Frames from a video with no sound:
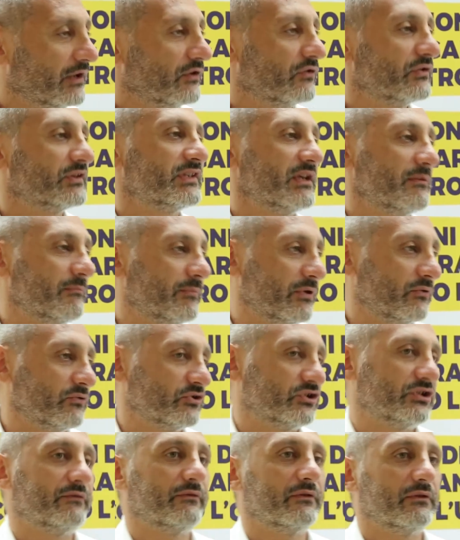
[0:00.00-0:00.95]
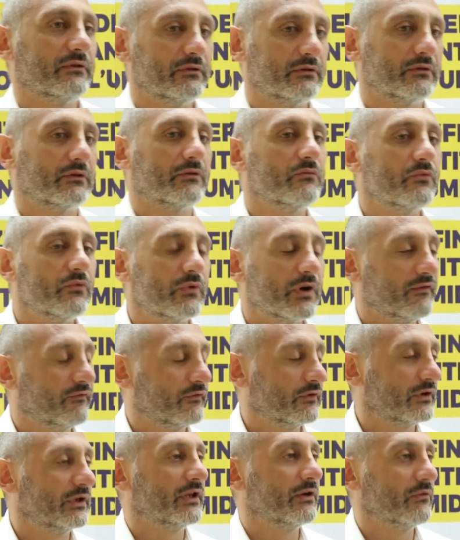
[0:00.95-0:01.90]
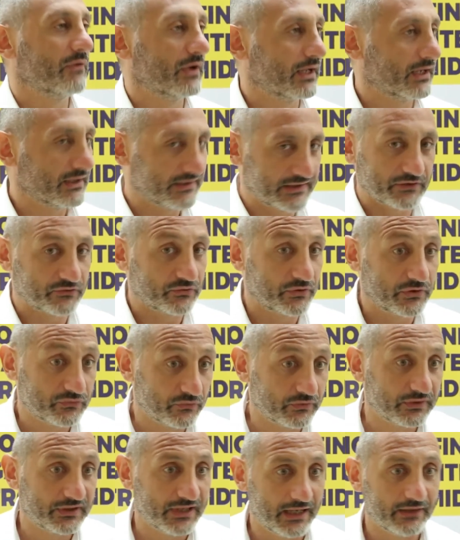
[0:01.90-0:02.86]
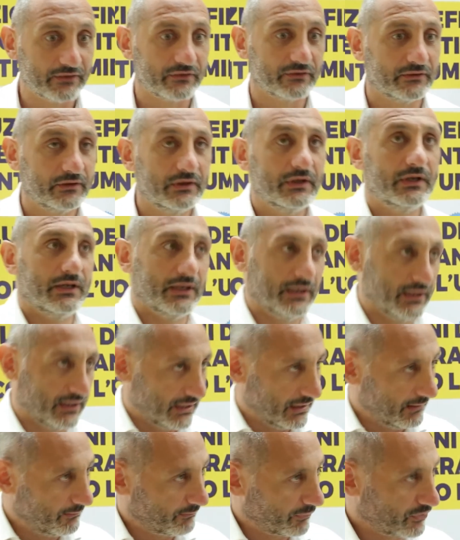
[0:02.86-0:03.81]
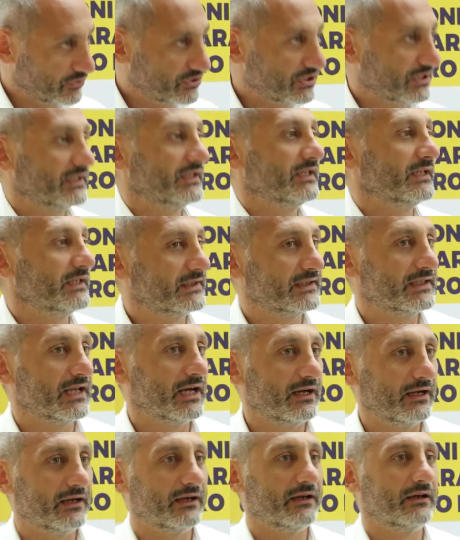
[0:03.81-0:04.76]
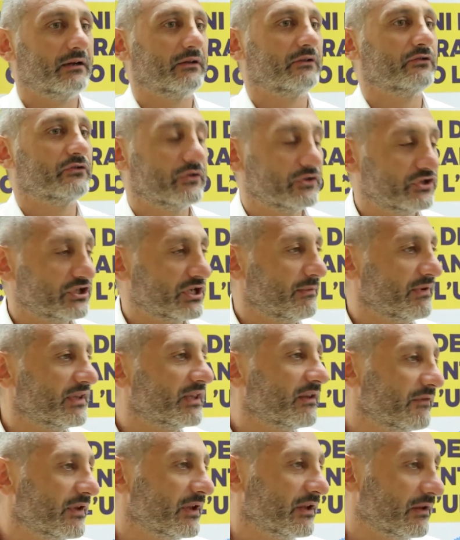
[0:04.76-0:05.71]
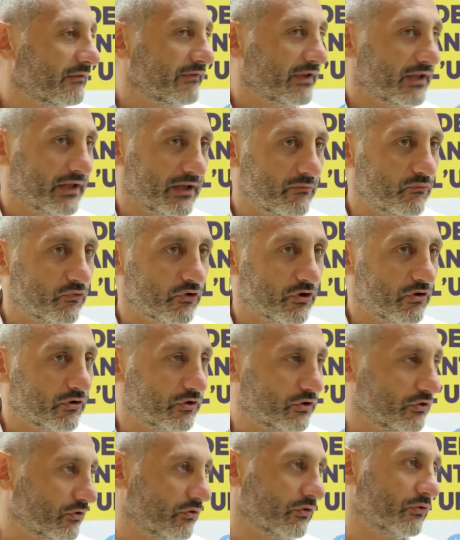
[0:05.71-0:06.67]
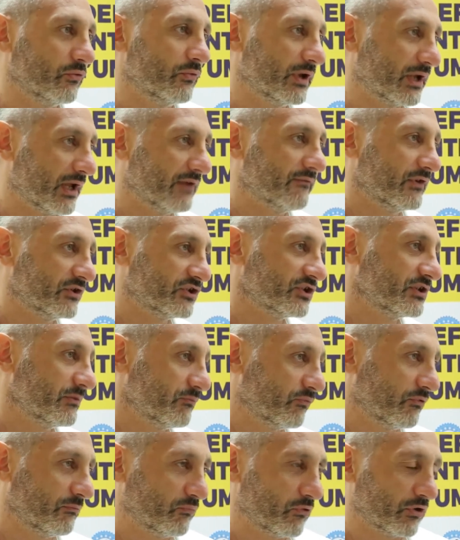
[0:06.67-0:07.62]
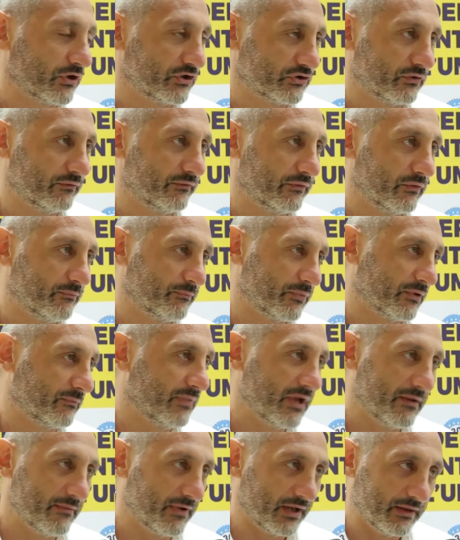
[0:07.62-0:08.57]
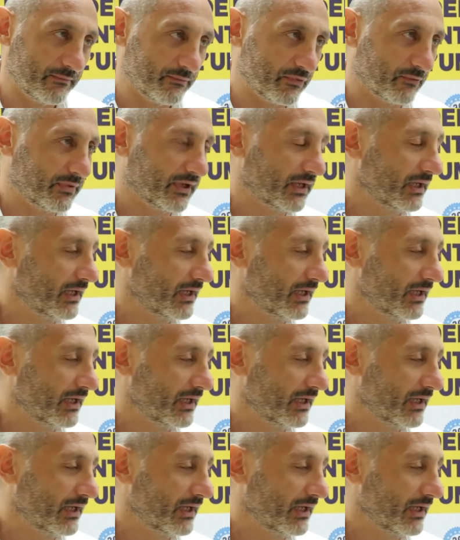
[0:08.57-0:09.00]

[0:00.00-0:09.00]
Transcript: che non sempre riuscivano comunque a fornire una garanzia sul risultato, il progettista logicamente viene a vedere di buon occhio colui che invece gli può, può risolvere un problema ai propri